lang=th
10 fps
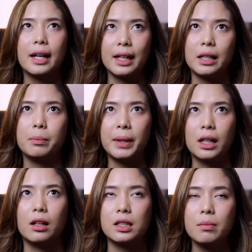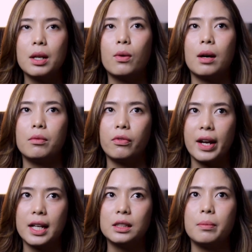กลิ่นเปิดของเขาจะมีความเฟ
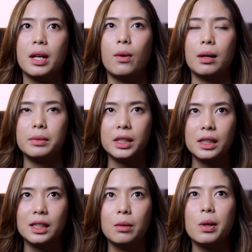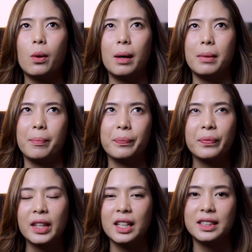รชมีความชื้นมีความแบบ
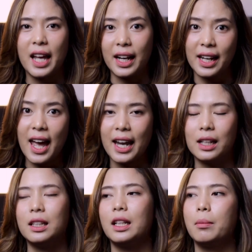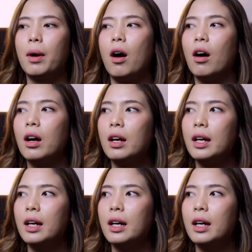แสงแดดอย่างที่ติ๊กบอก